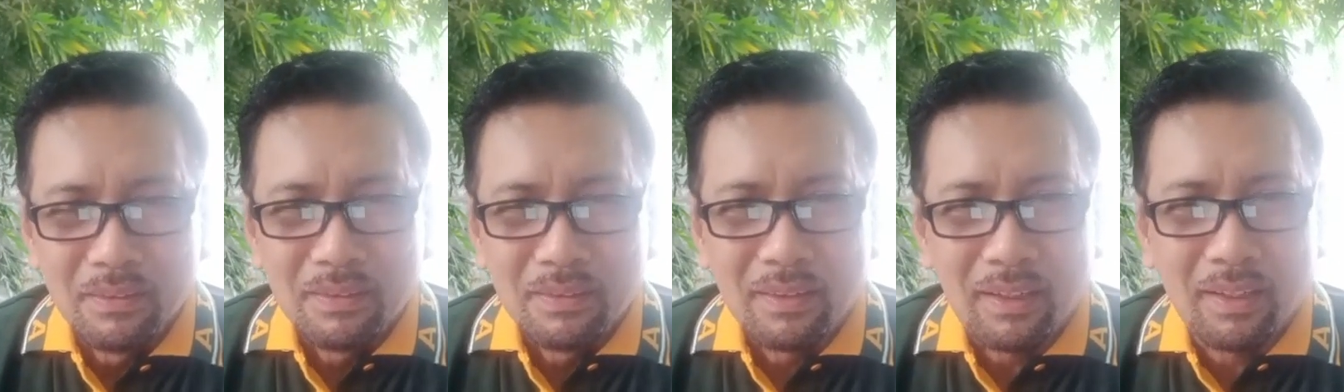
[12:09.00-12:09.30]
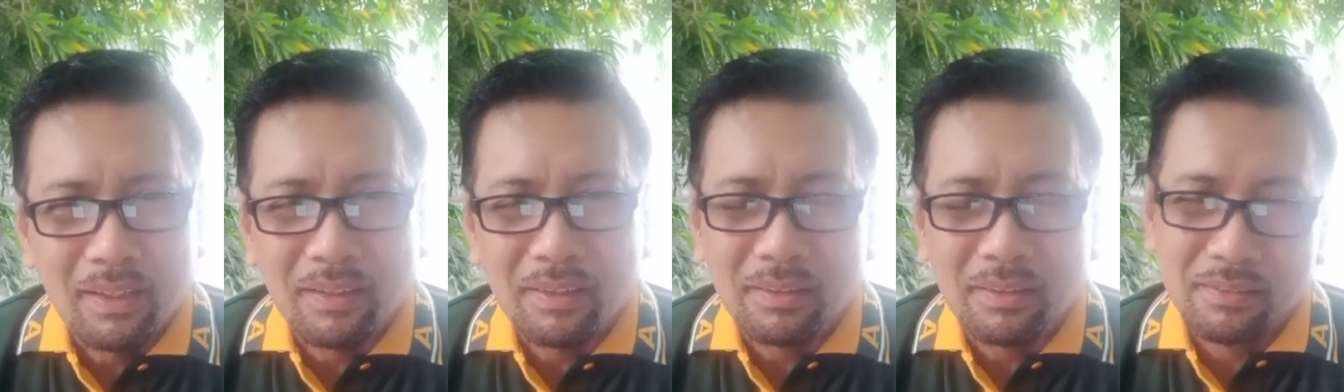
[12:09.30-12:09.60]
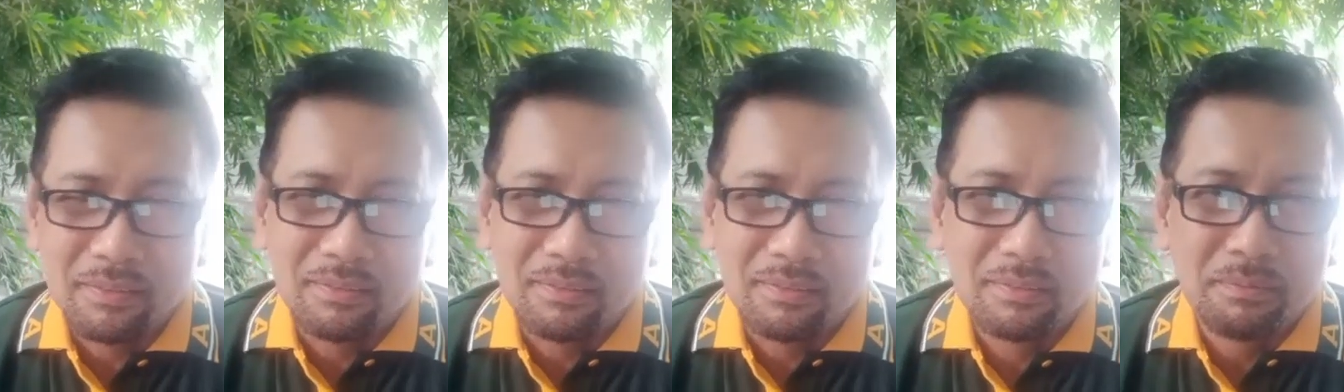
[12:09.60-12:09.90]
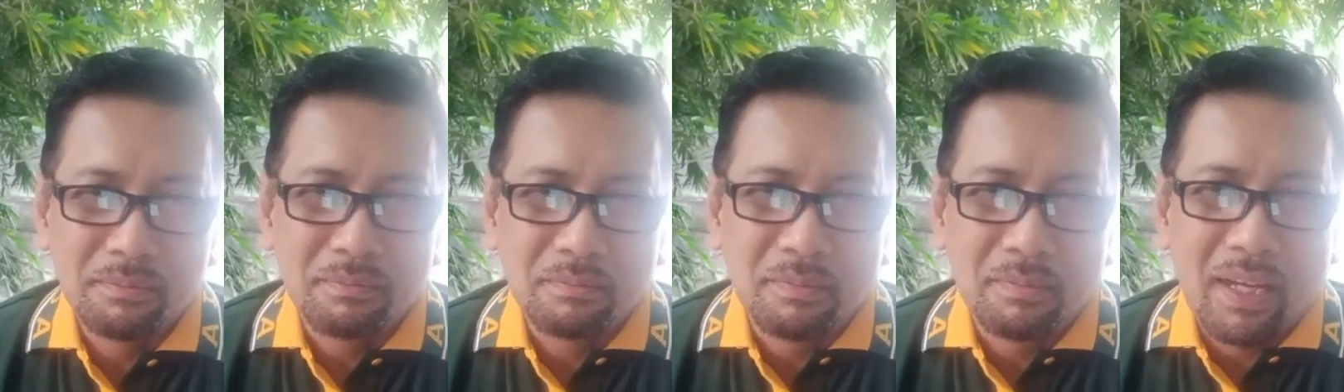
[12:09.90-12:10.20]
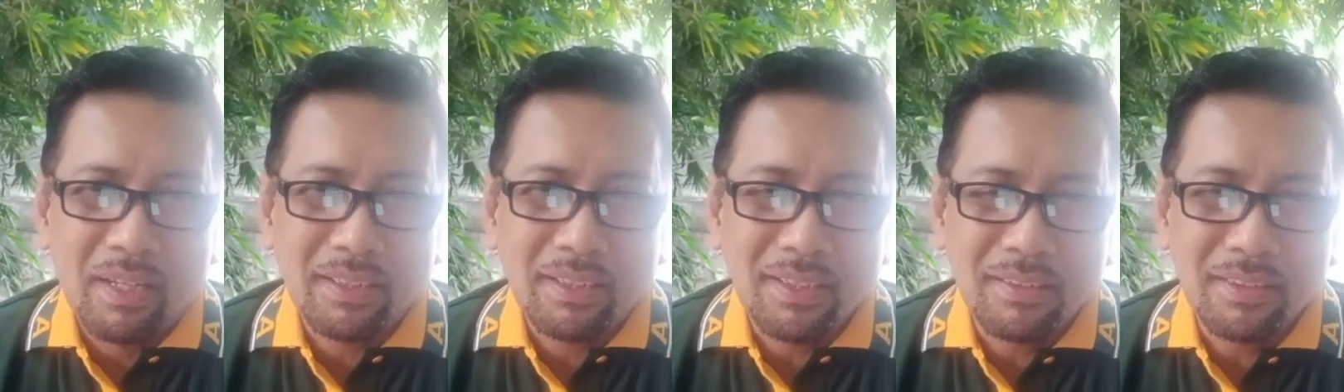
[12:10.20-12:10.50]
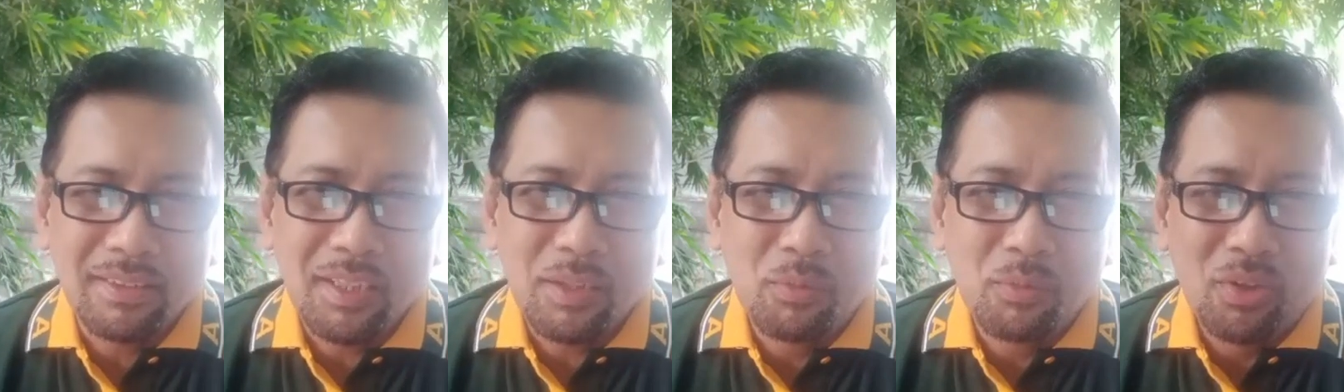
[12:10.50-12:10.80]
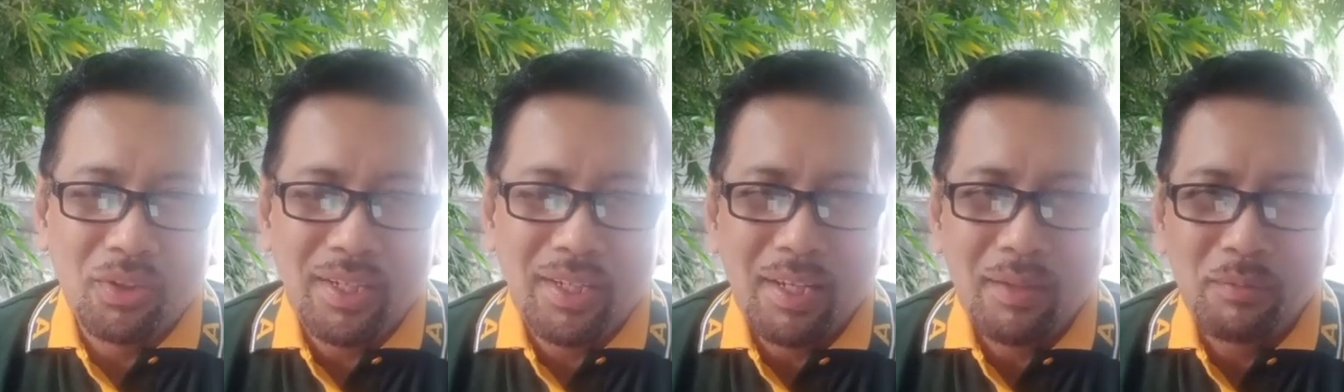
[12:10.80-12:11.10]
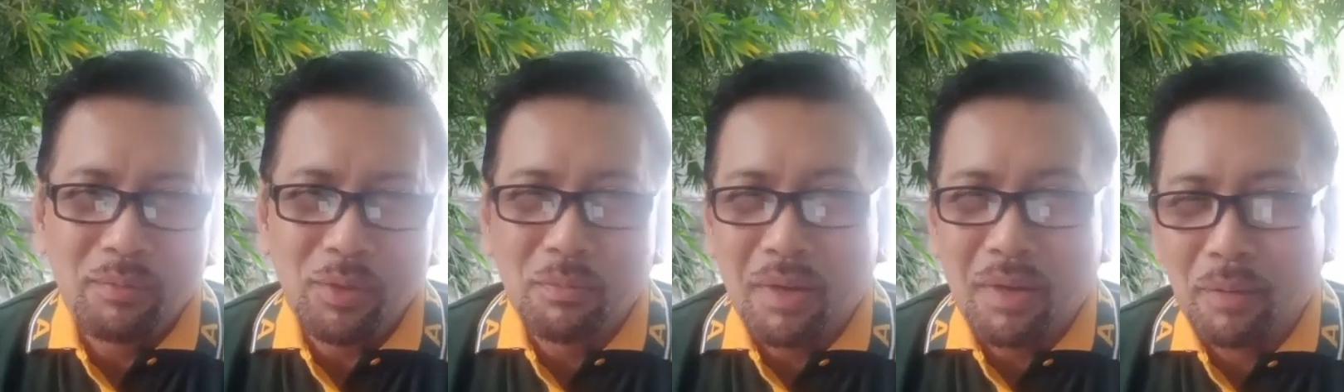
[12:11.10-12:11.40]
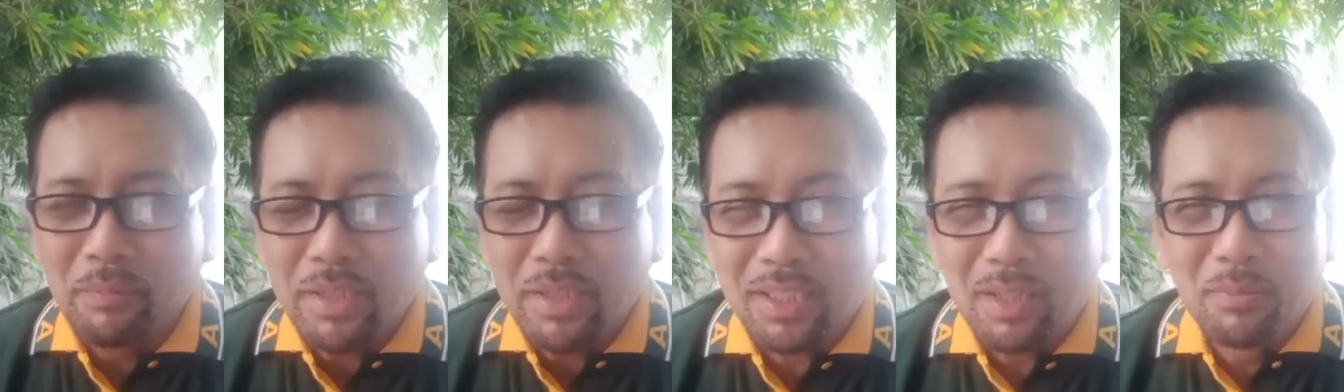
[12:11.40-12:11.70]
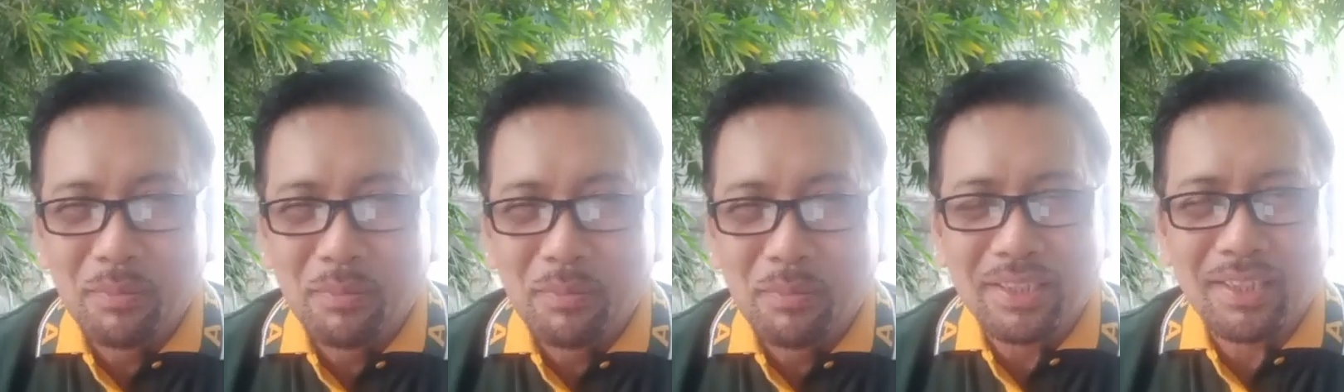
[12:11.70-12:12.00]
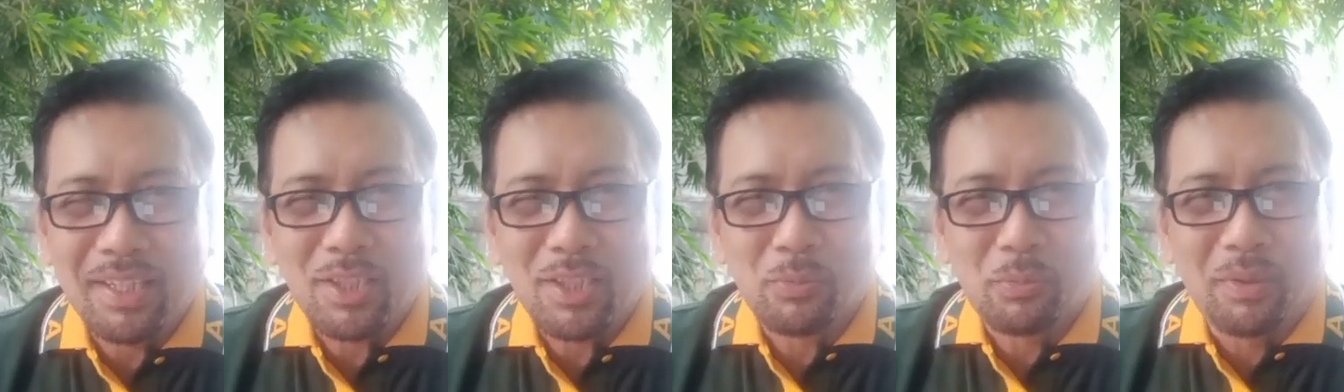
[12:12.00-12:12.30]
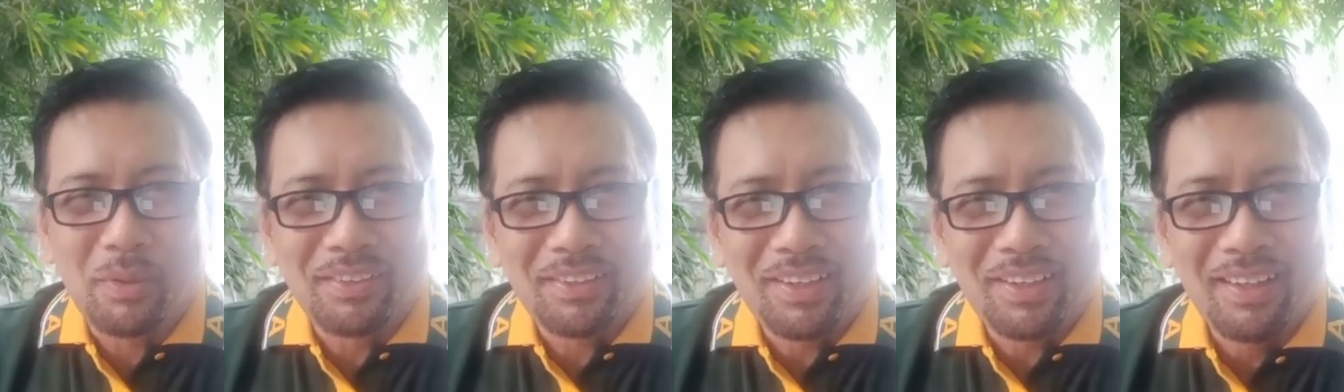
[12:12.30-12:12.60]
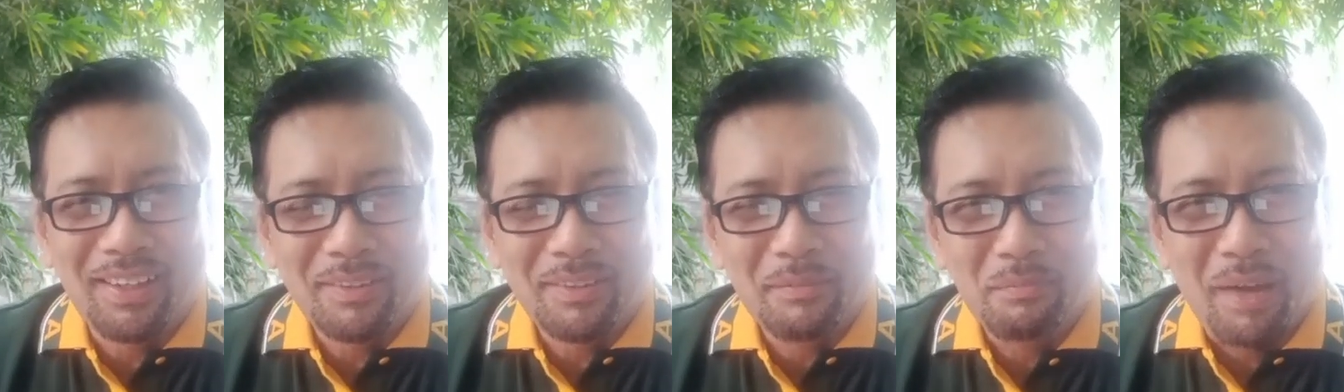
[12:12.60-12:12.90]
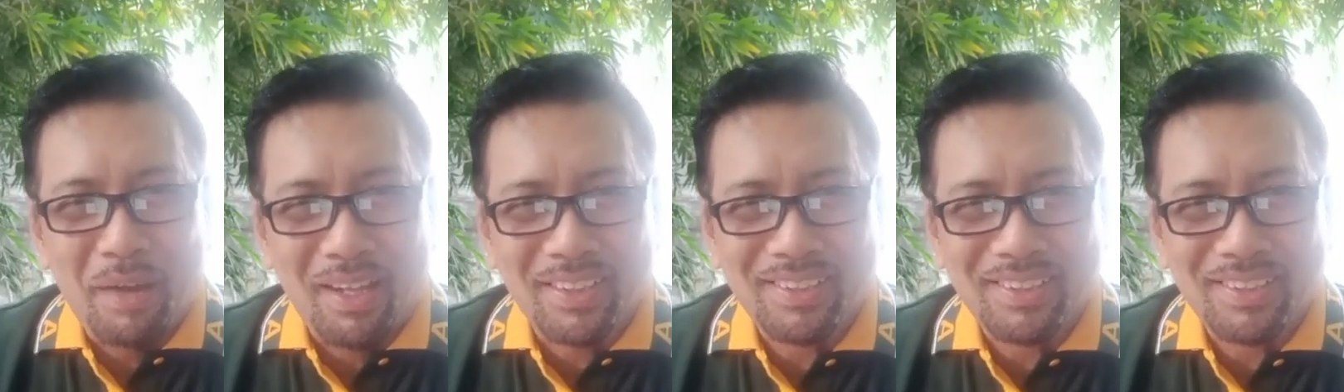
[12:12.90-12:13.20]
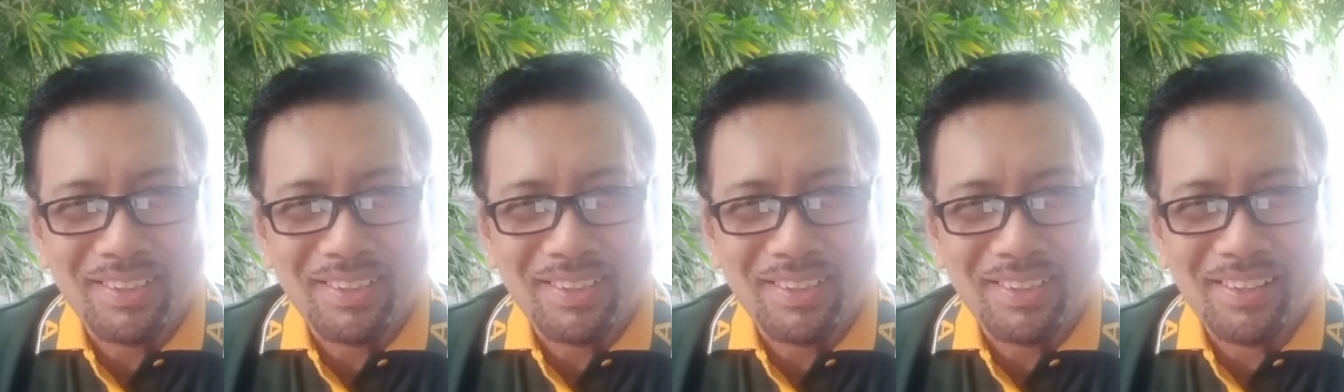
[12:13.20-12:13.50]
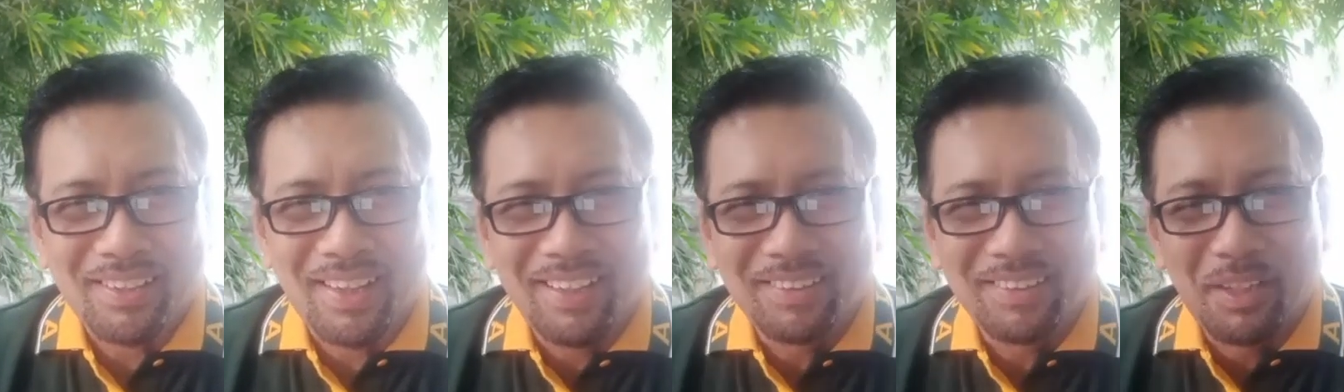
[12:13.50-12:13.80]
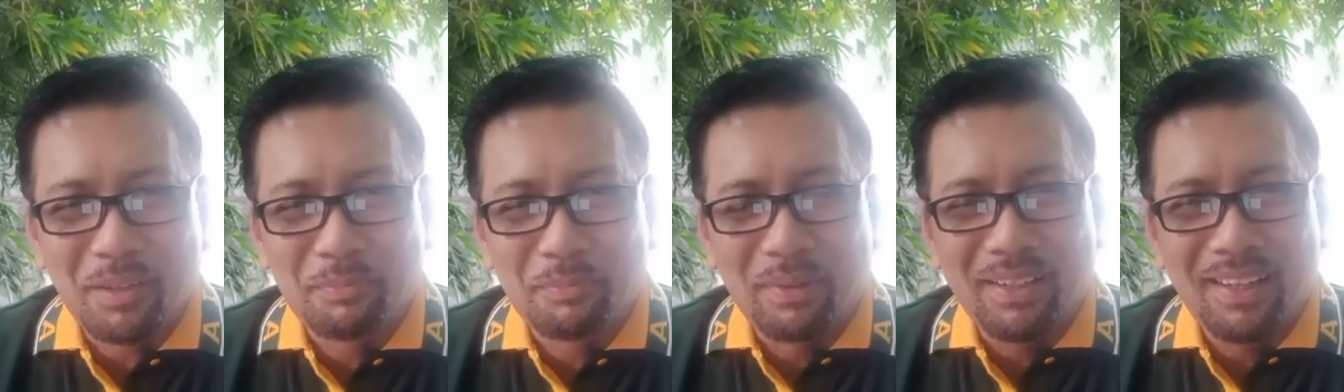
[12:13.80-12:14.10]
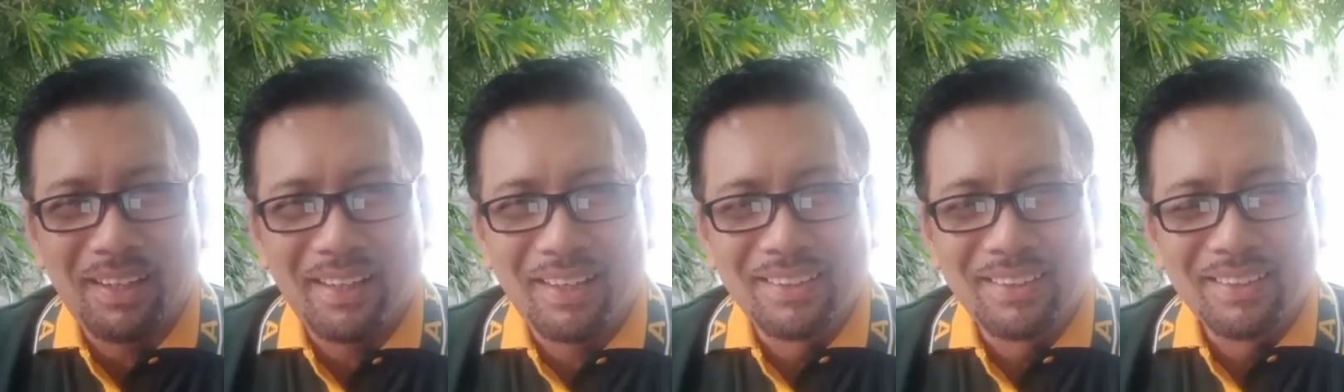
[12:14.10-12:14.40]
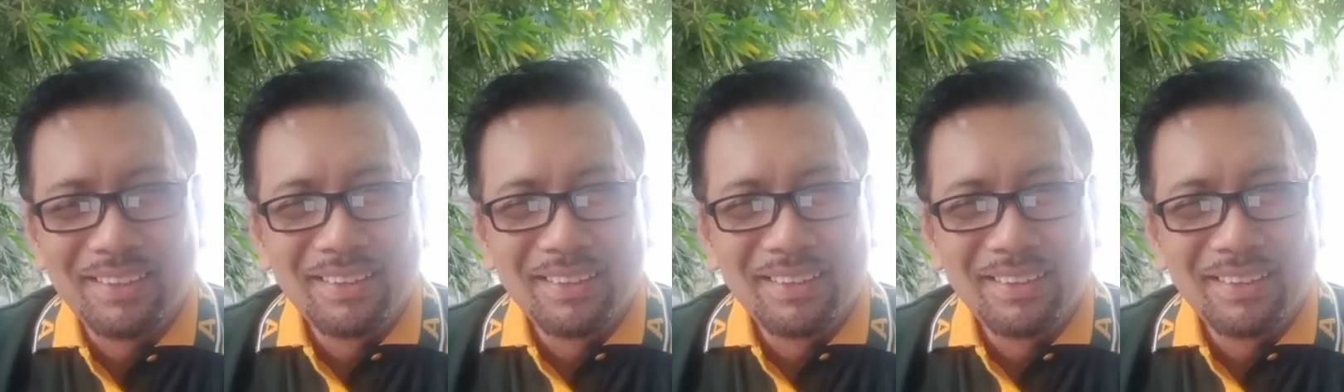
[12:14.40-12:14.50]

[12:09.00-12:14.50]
And maaaring hindi mo alam, yung mabigyan mo ng gospel track, backslider ka na.